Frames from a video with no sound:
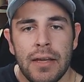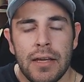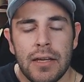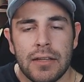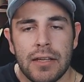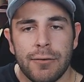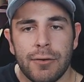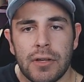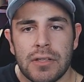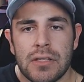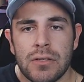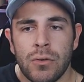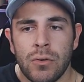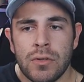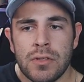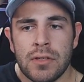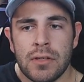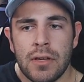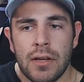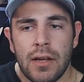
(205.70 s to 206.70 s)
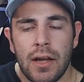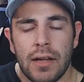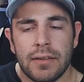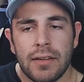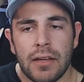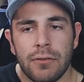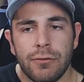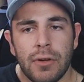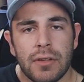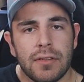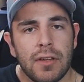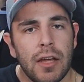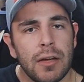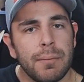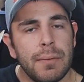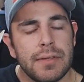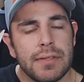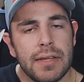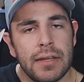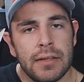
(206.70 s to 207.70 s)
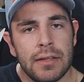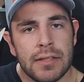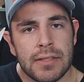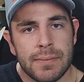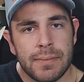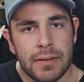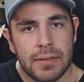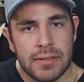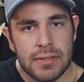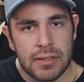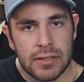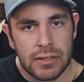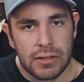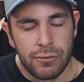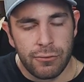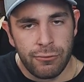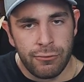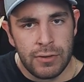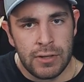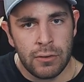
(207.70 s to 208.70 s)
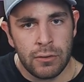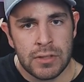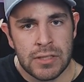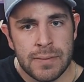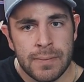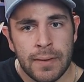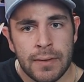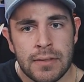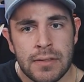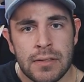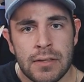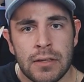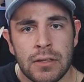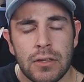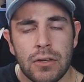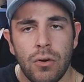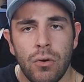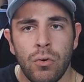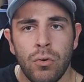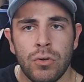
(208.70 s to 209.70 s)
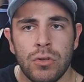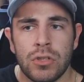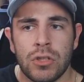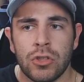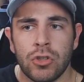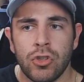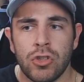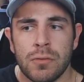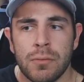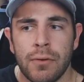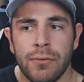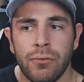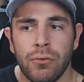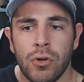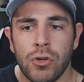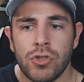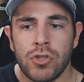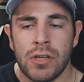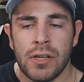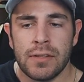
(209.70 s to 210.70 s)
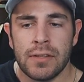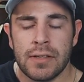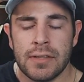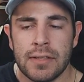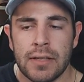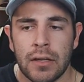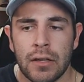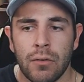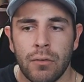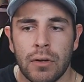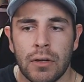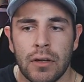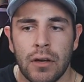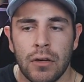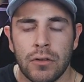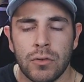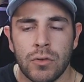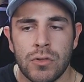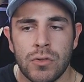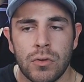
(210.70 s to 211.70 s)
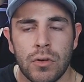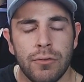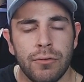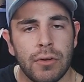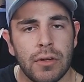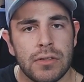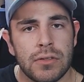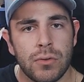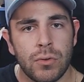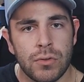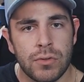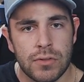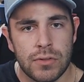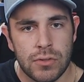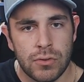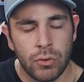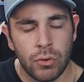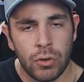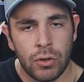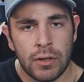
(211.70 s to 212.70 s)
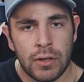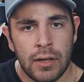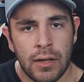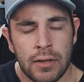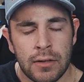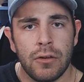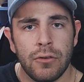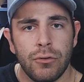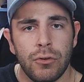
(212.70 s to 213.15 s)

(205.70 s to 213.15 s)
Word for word: Der Franzose hat einen Vertrag bis Ende 2024 und ich könnte mir vorstellen, dass Daniel Ricciardo zu den Franzosen zurückkehrt,